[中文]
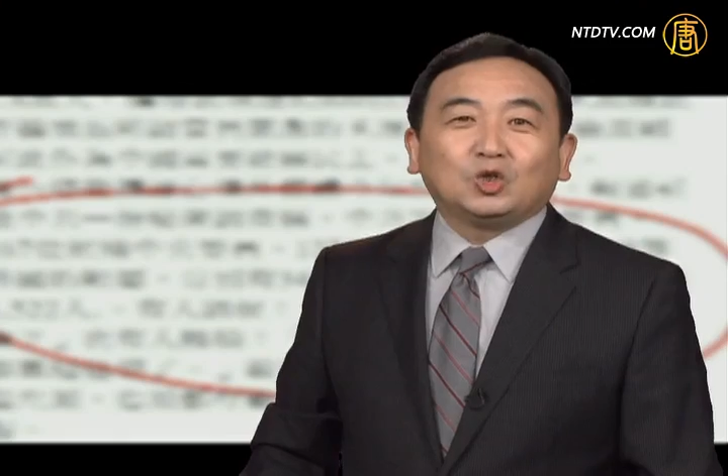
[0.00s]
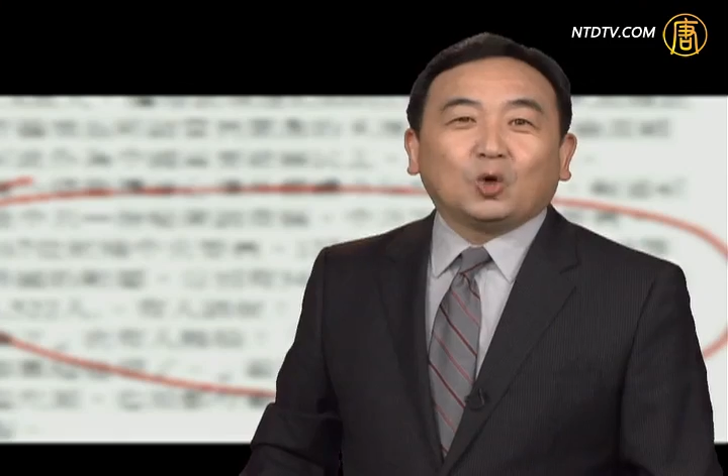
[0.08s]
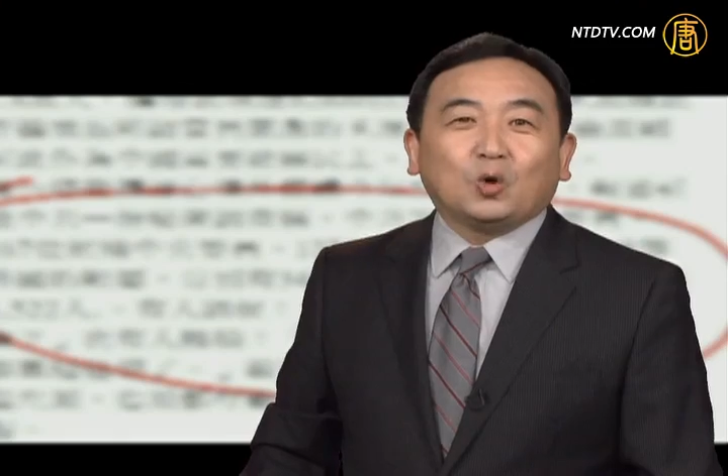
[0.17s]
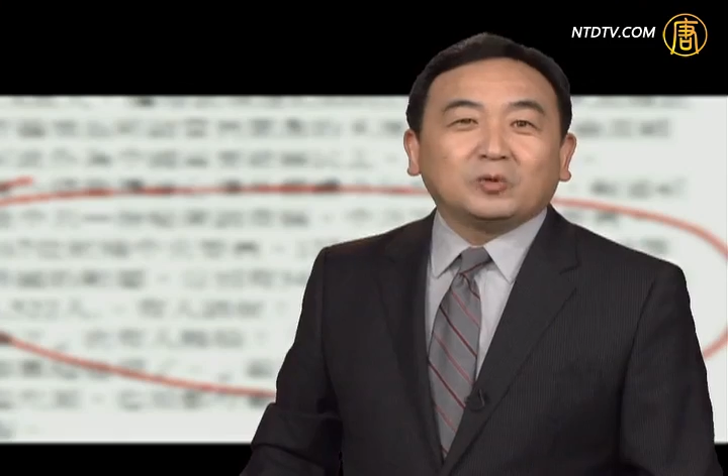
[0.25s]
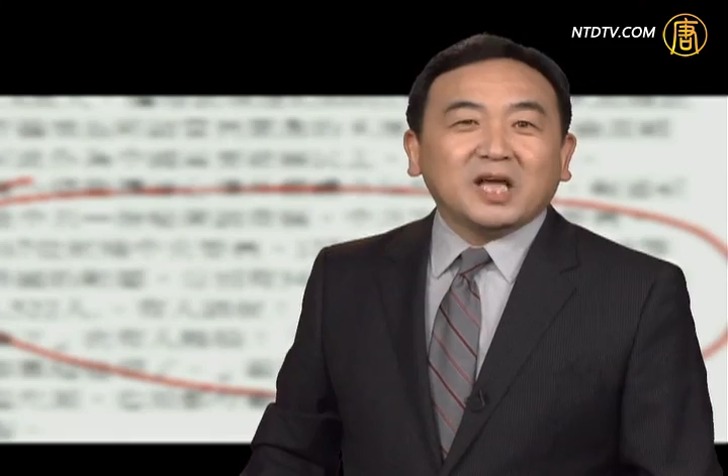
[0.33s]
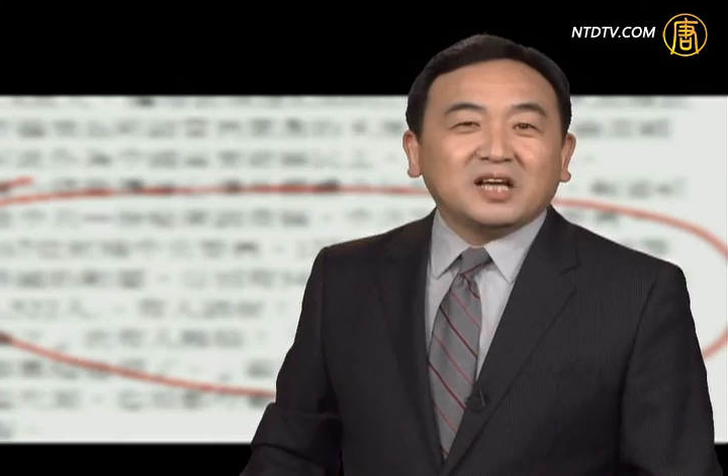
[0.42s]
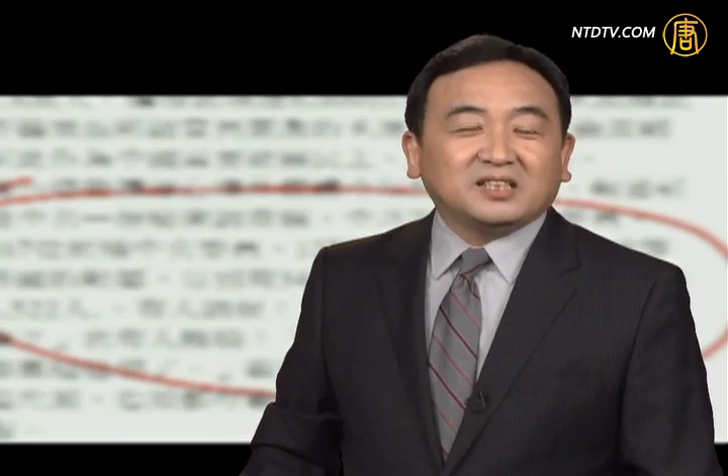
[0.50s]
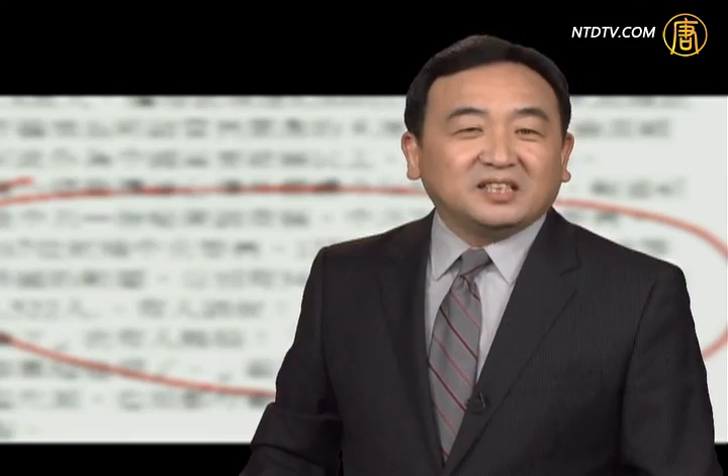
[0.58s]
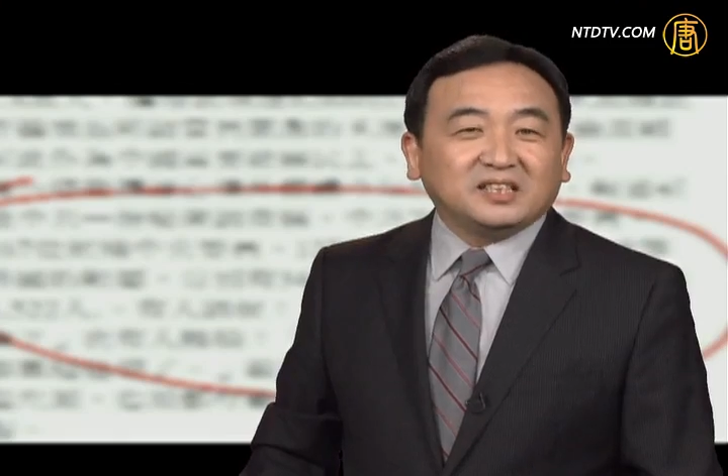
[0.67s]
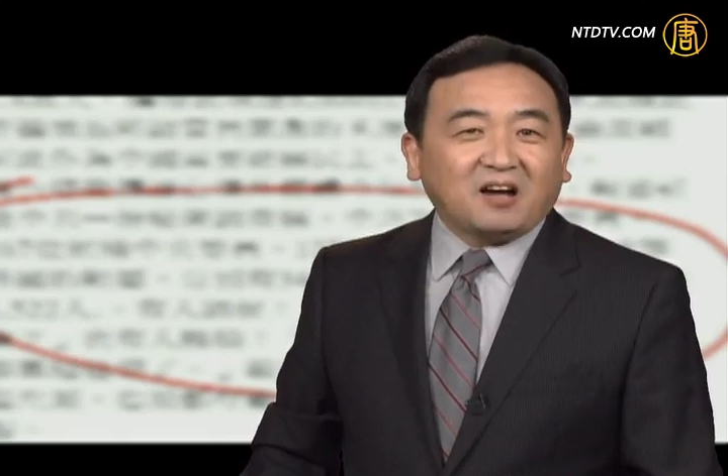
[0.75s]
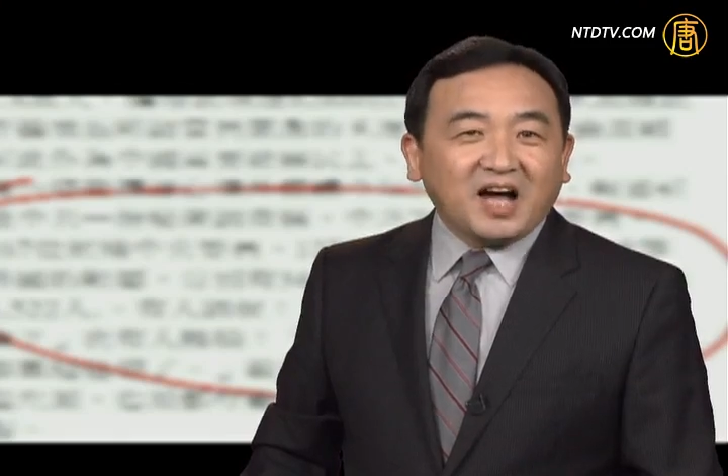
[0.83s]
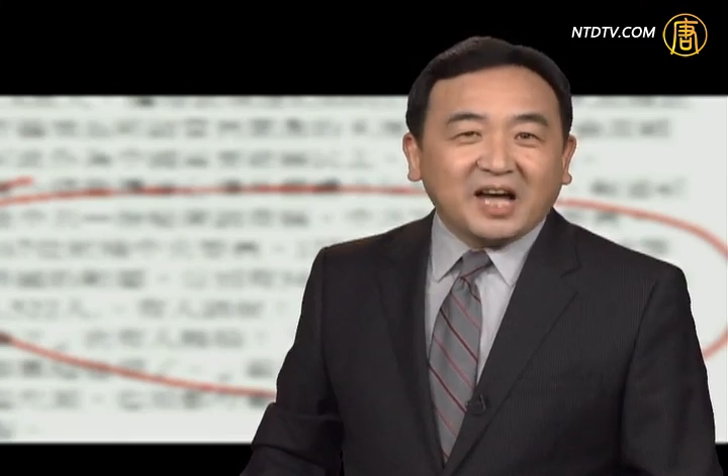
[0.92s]
同样
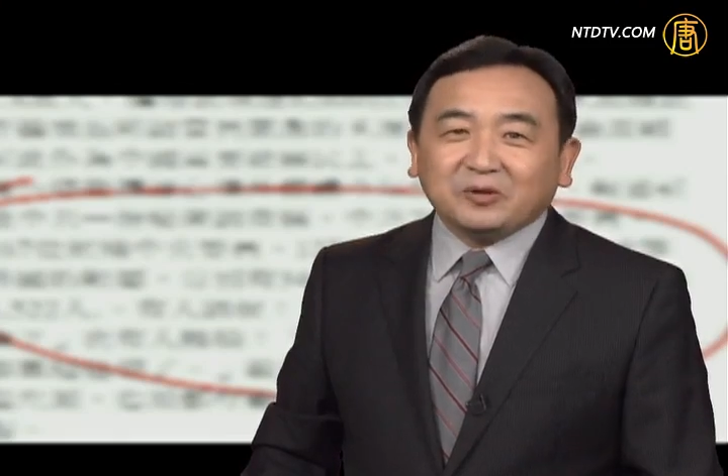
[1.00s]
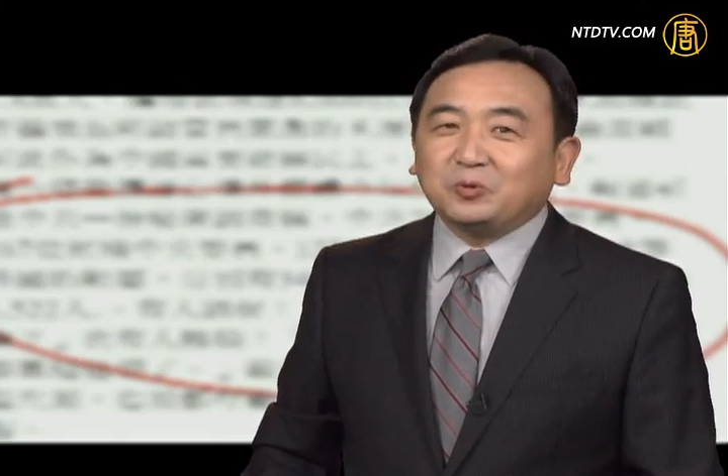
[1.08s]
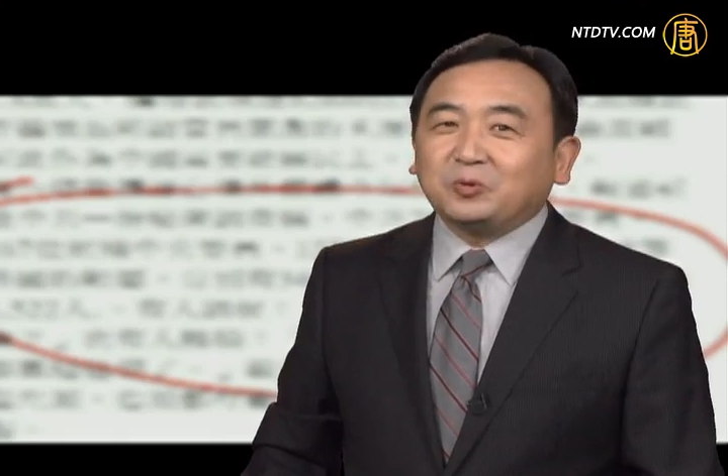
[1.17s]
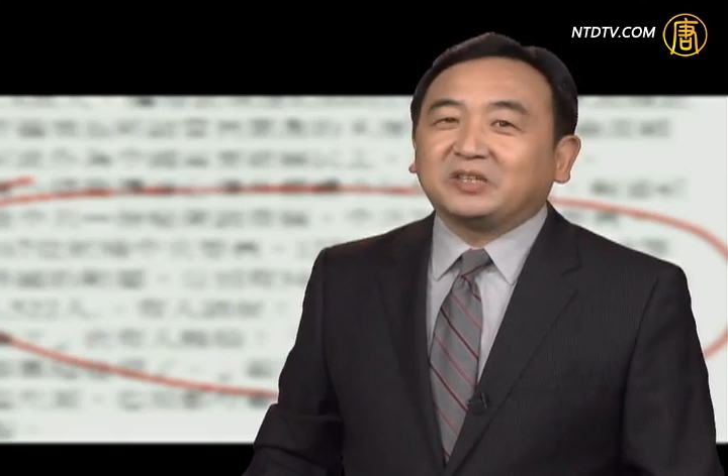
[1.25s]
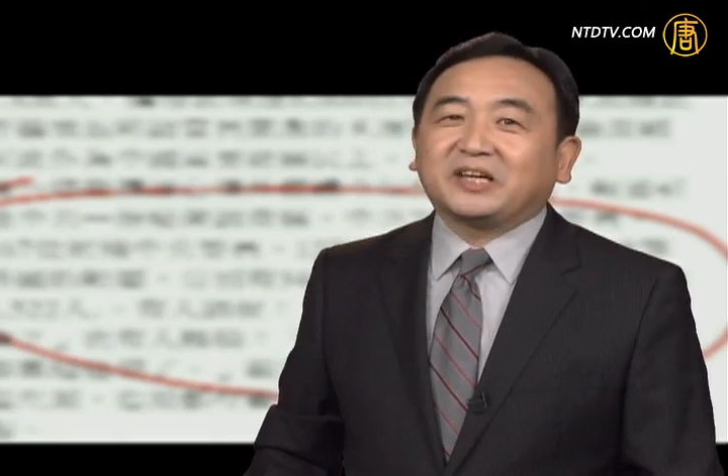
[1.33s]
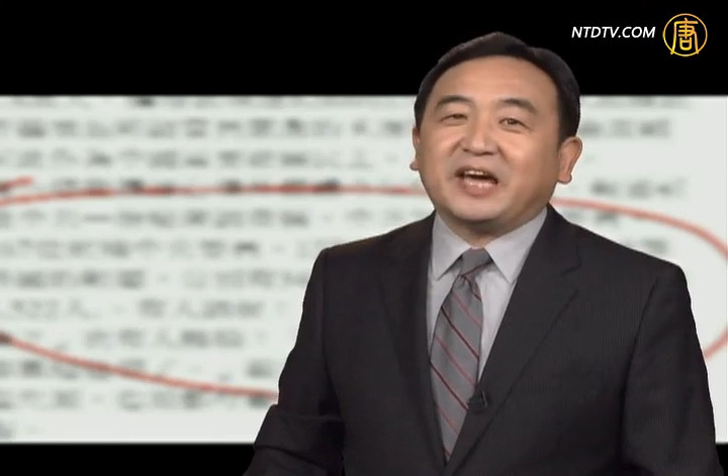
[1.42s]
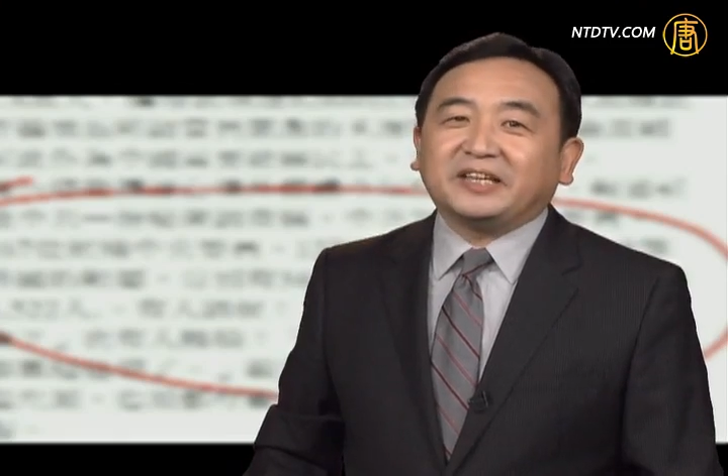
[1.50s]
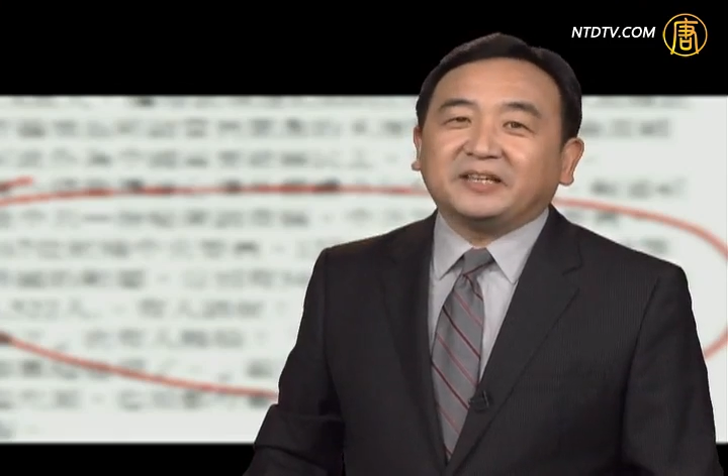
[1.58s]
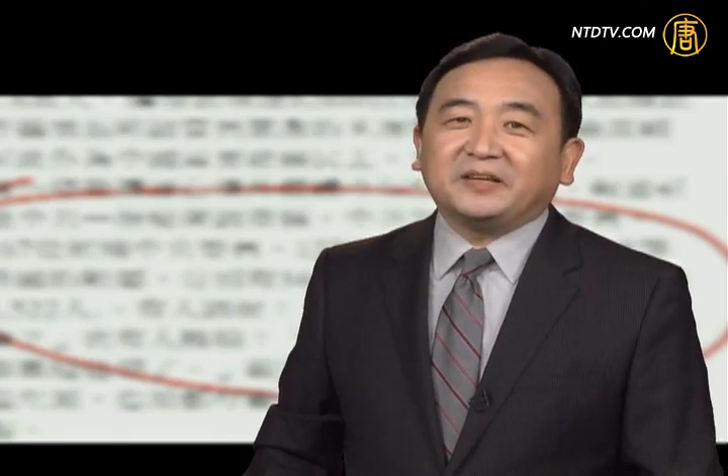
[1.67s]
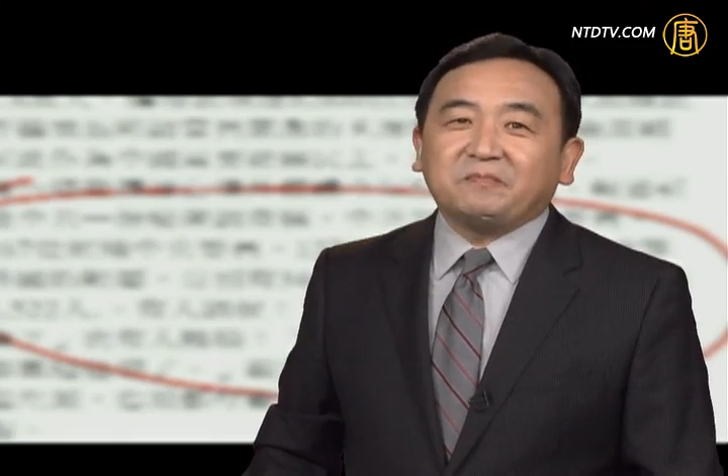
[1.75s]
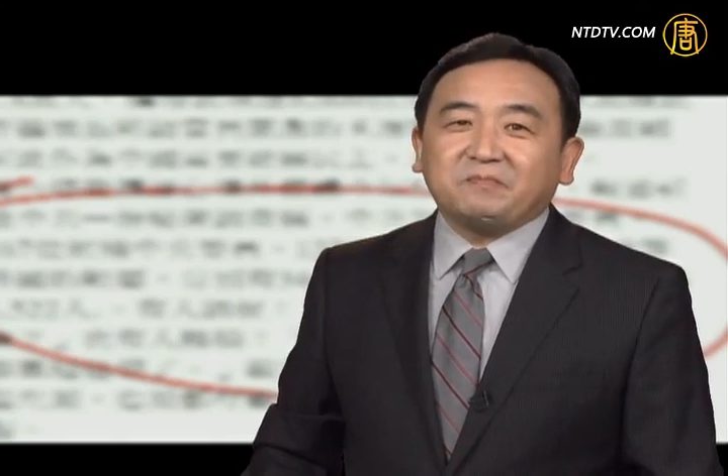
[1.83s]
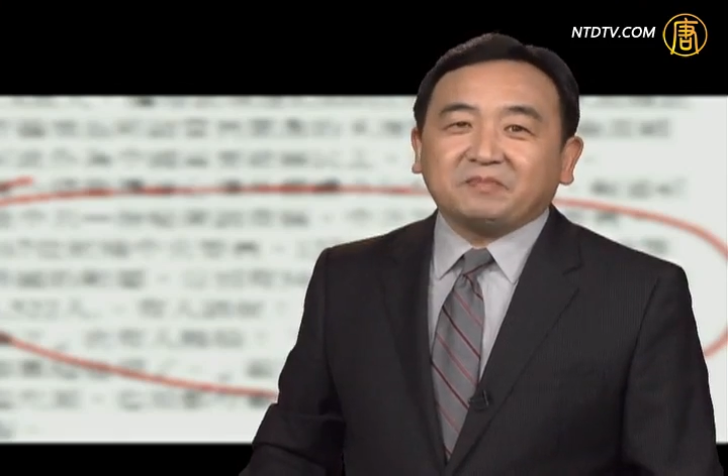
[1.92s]
提到爱国的概念，